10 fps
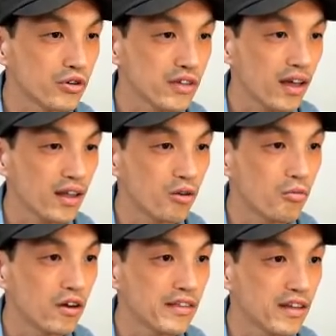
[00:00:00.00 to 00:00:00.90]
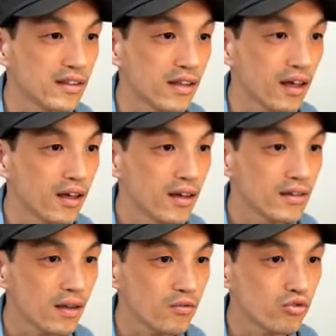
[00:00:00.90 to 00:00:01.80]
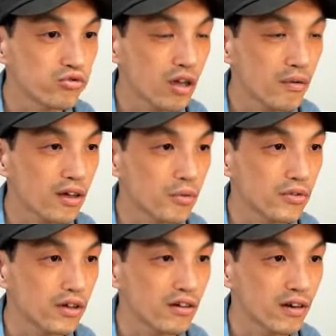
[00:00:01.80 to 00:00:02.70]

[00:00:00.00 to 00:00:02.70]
3개 넘어야 되는데 3도 2개밖에 없어요.